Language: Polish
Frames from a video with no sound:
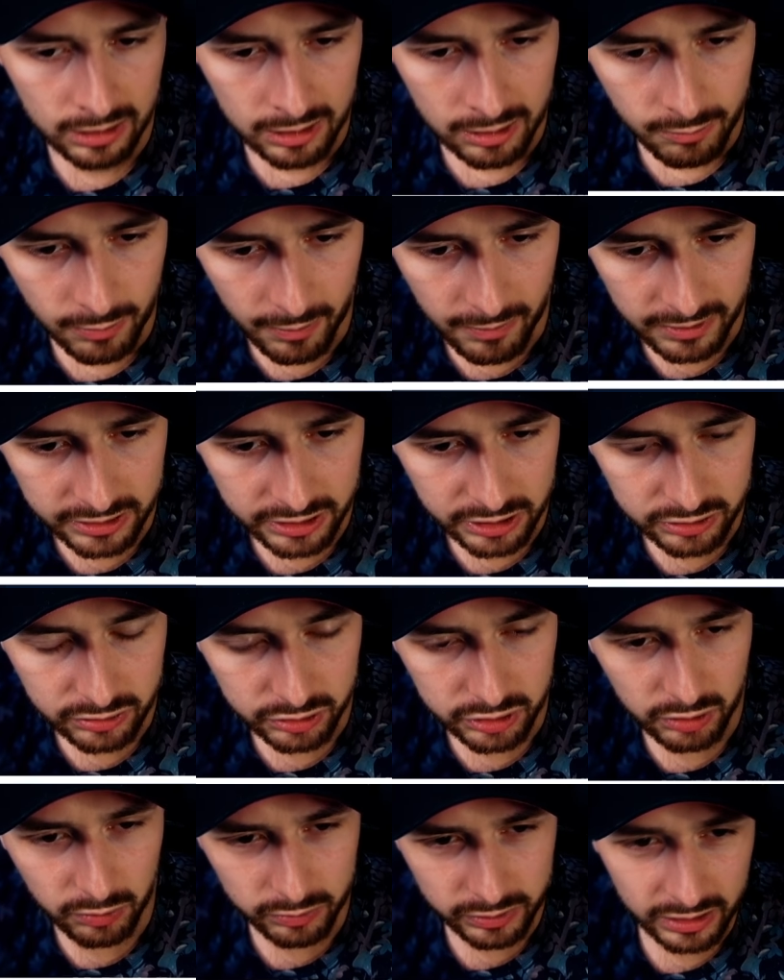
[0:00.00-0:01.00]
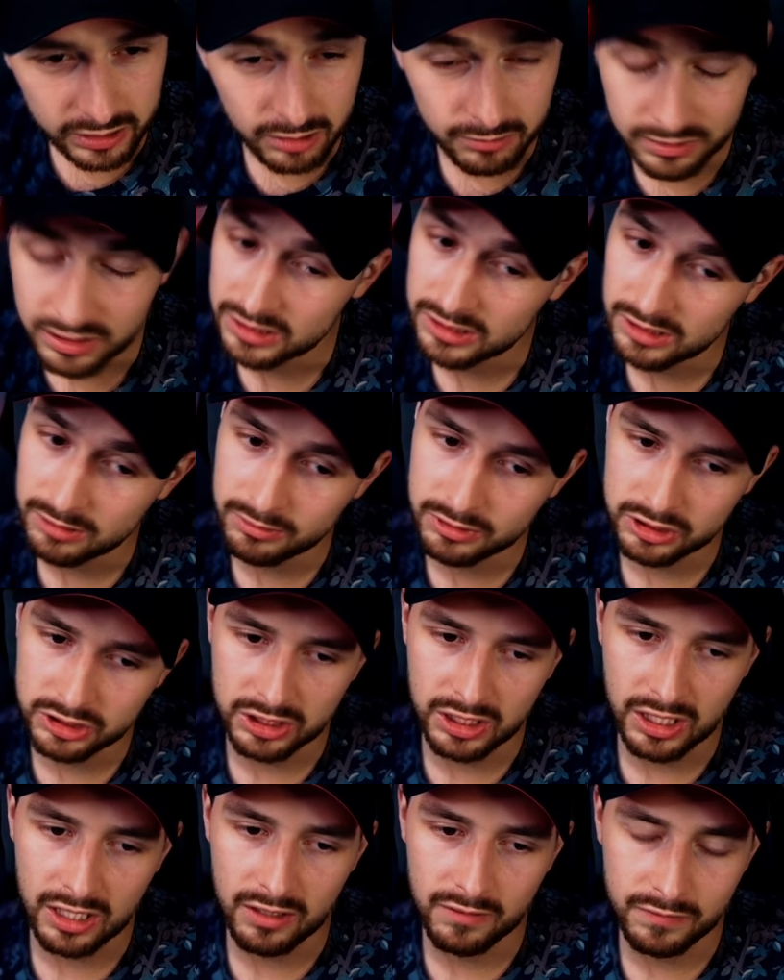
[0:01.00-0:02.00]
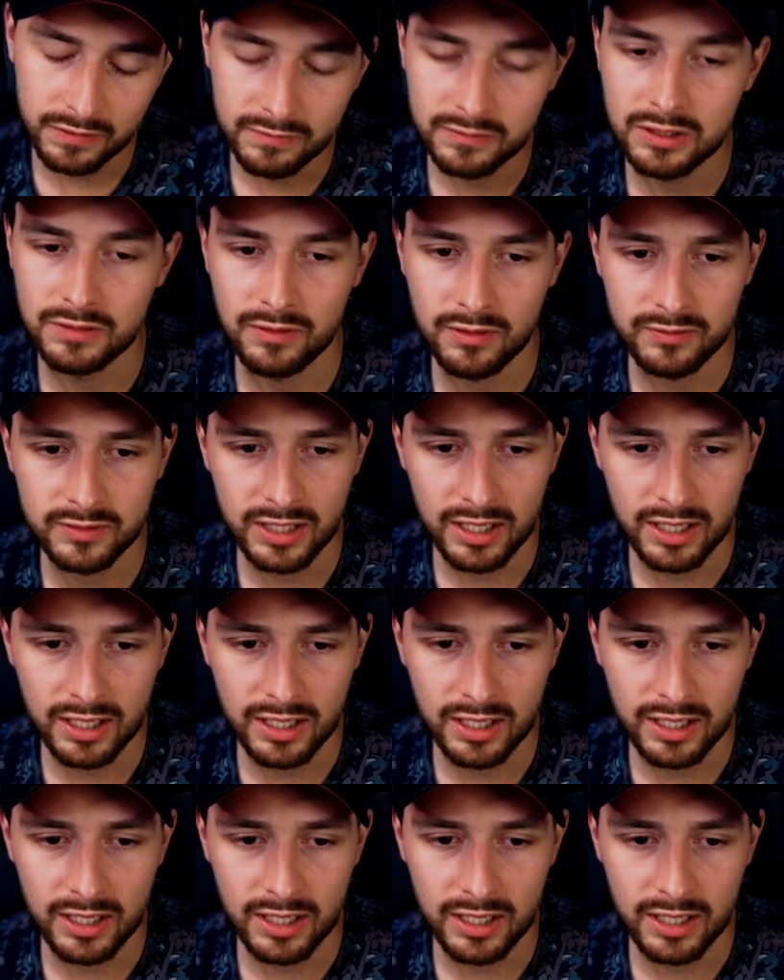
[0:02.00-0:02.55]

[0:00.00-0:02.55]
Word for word: Mam nadzieję, że to się uda. Tymczasem skrzynia 50-50